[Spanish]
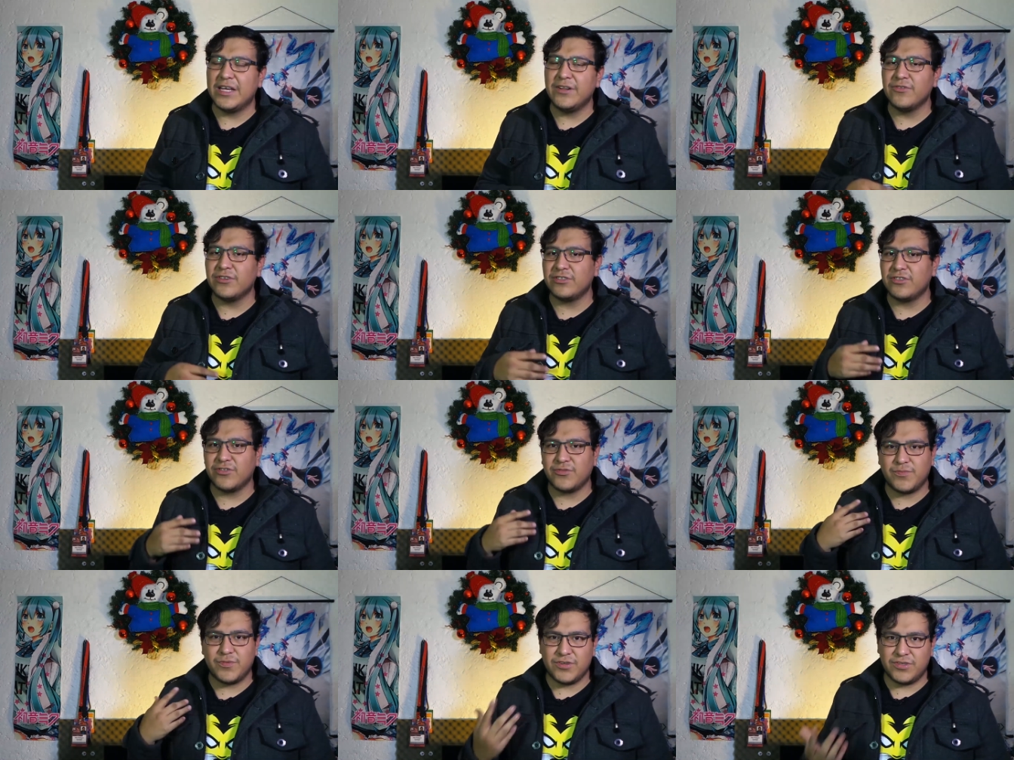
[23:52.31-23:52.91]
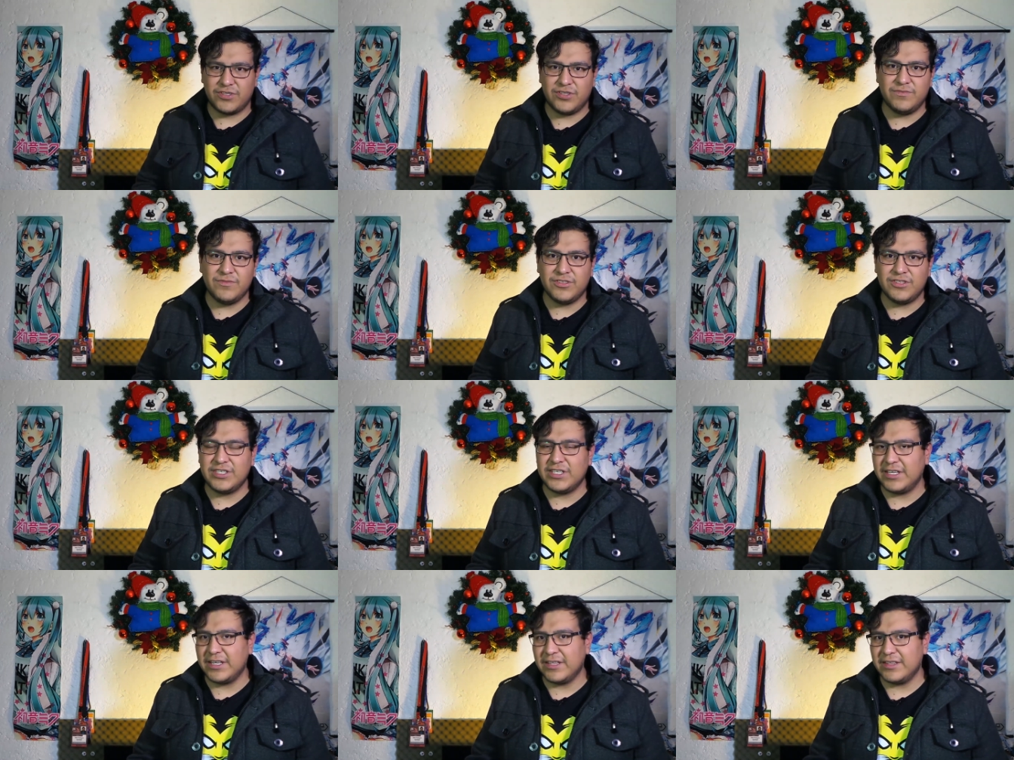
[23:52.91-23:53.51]
de nuestros
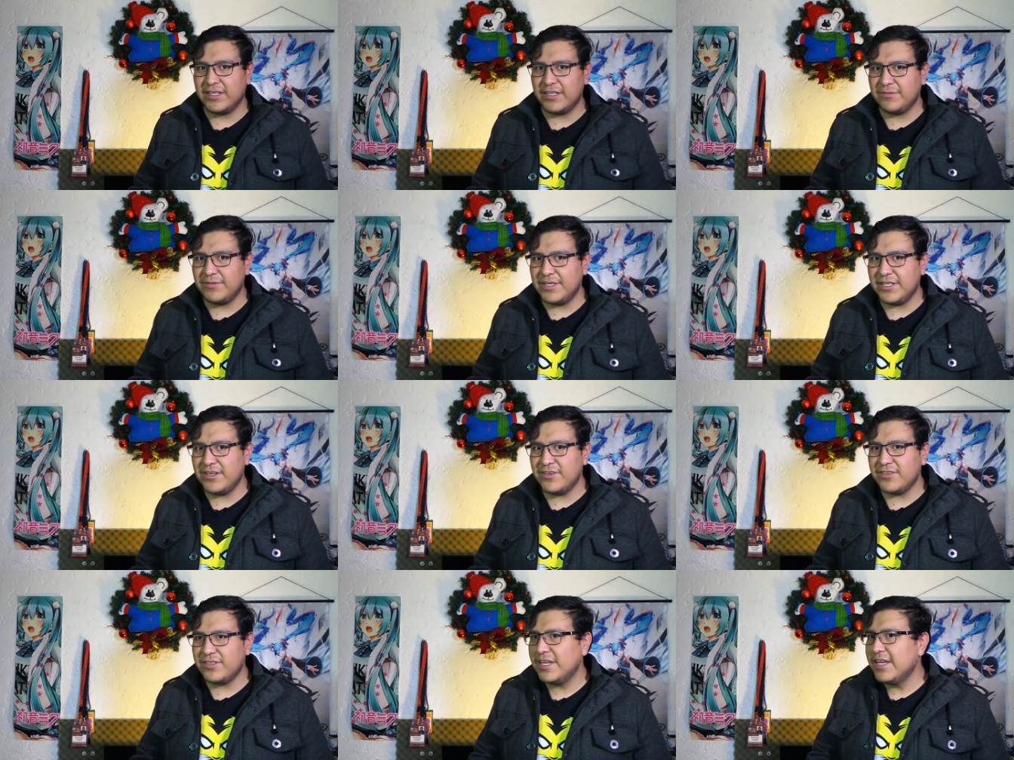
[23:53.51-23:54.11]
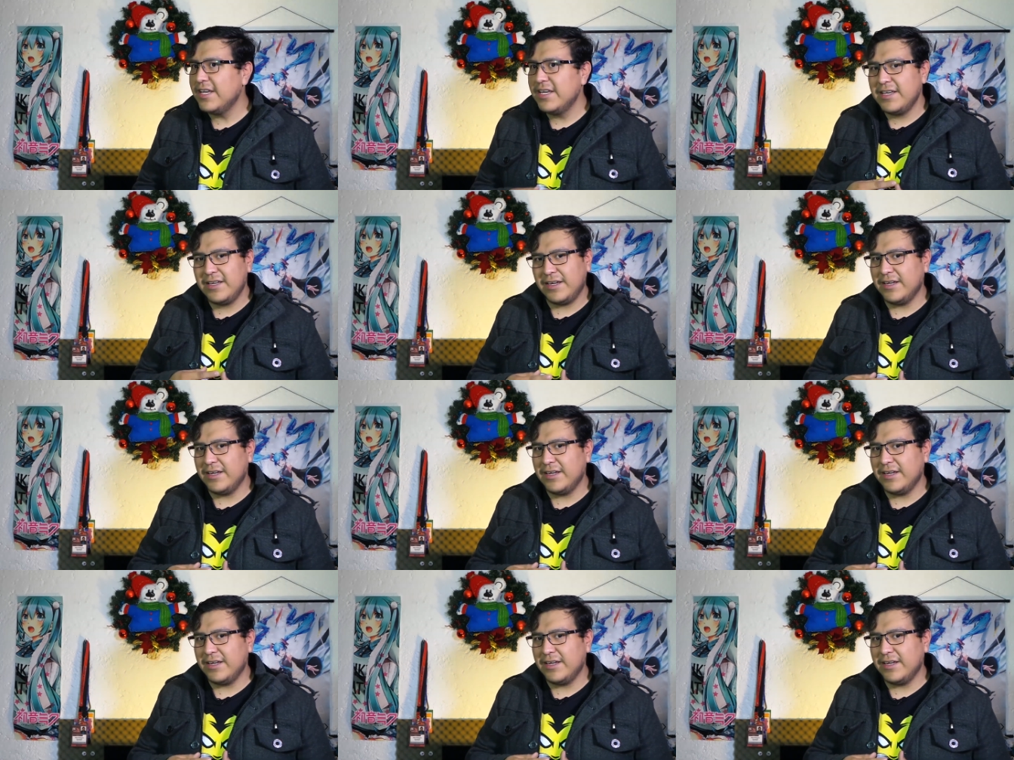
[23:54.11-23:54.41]
próximos siguientes videos